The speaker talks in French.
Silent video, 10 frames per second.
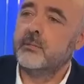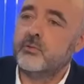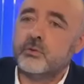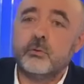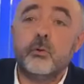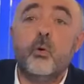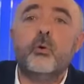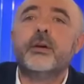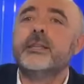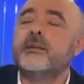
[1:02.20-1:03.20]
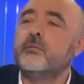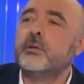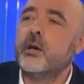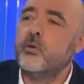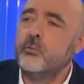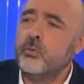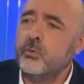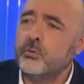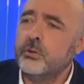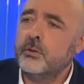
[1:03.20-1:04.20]
puisque aucun avocat au
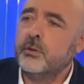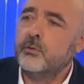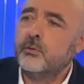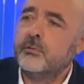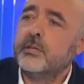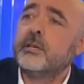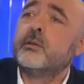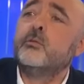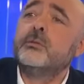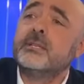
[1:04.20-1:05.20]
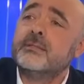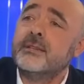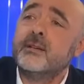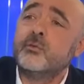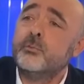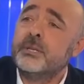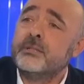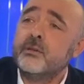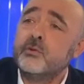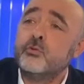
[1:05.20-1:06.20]
monde ne viendrait contester la
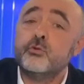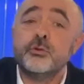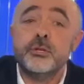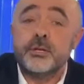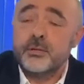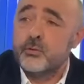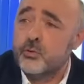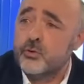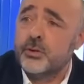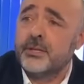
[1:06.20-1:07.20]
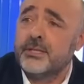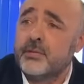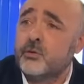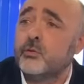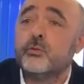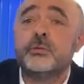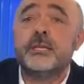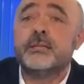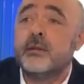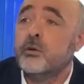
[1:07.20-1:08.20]
compétence d'une juridiction dont
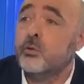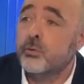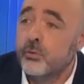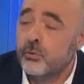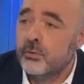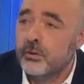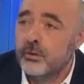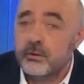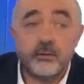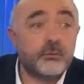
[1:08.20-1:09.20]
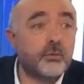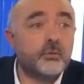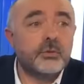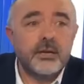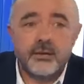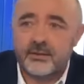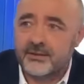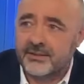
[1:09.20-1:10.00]
il atteint un non-lieu. Euh, au contraire,